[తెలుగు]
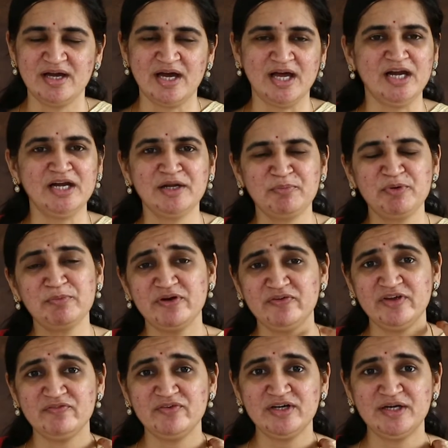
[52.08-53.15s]
అలాంటప్పుడు మనం
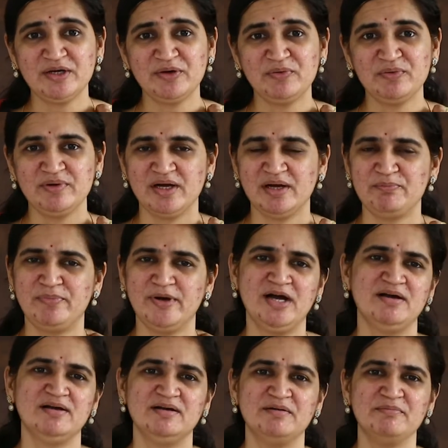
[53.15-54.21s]
ఏమంటాం అబ్బా
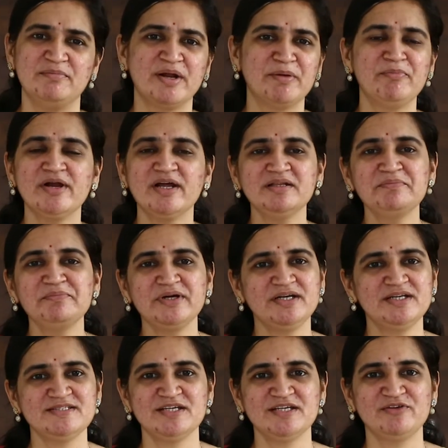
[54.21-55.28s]
బ్రహ్మరథం
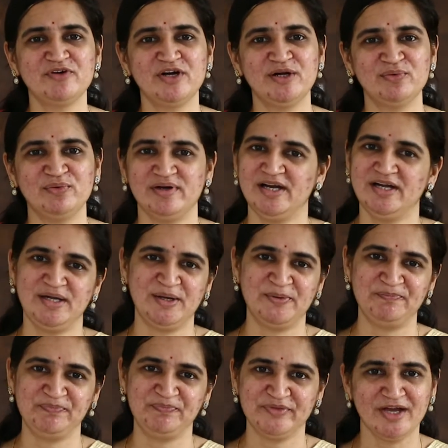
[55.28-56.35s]
పట్టేశారు వాళ్ళు అంటాం
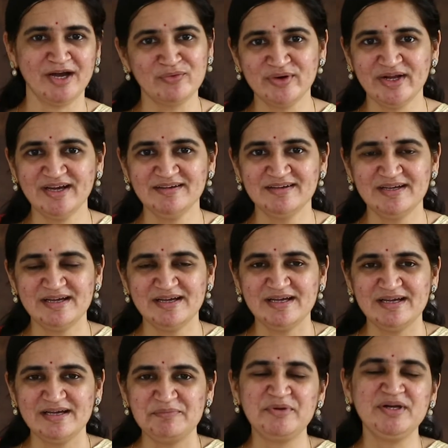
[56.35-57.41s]
అవునా
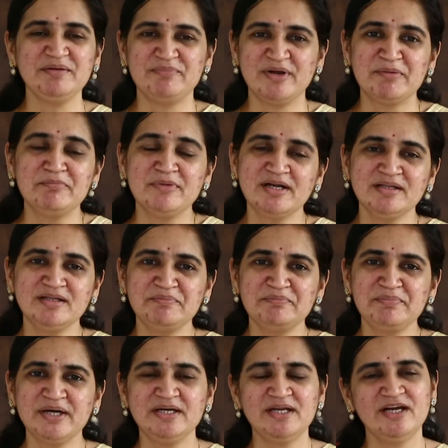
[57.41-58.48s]
మరి బ్రహ్మరథం
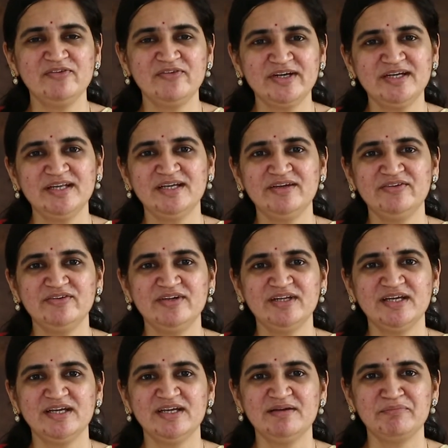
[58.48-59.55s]
పట్టేయడం అంటే ఏమిటి
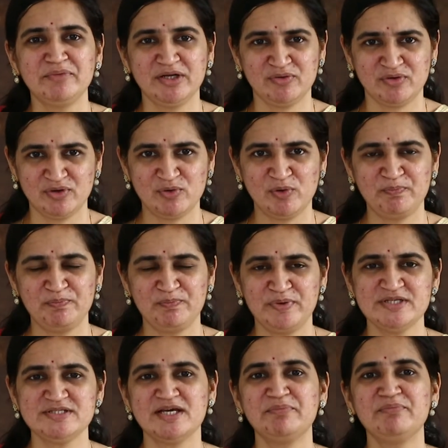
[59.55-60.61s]
మనకు ఒక గొప్ప
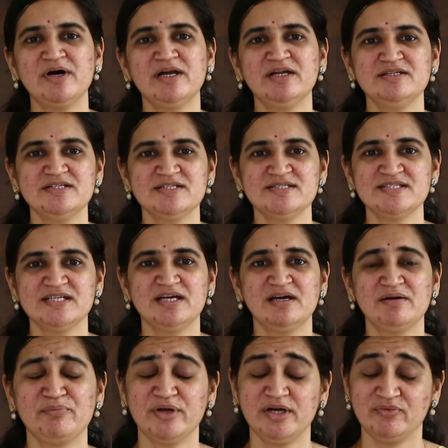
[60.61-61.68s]
సన్మానం చేసినా
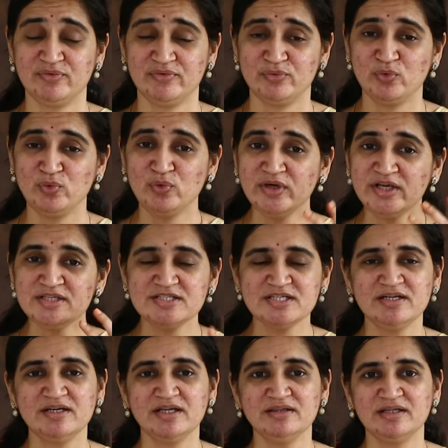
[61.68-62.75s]
మనం
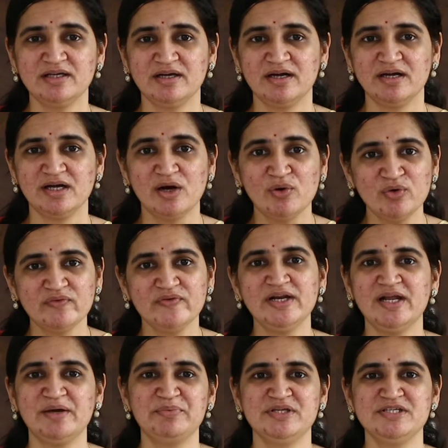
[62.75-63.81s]
ఊహించని అంత గౌరవం
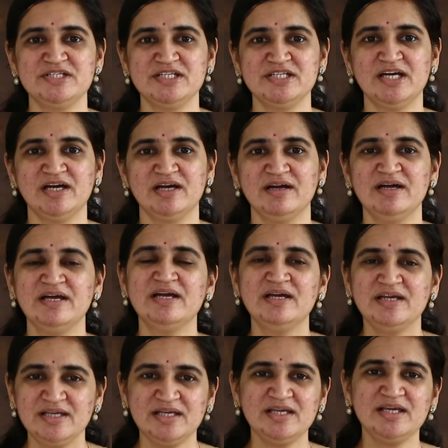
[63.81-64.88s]
లభించినా
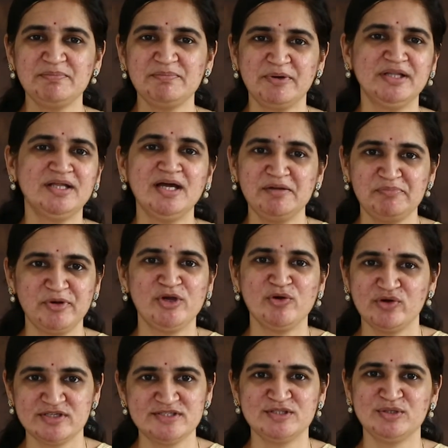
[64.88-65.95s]
ఈ పదాన్ని
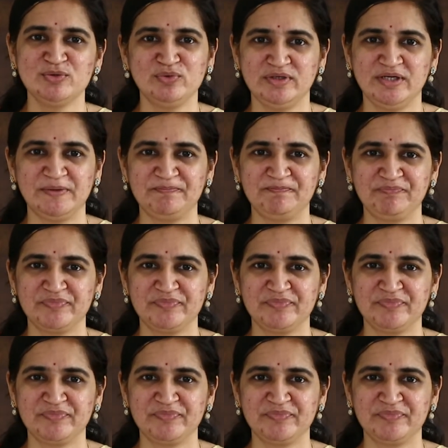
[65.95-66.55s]
ప్రయోగిస్తూ ఉంటాం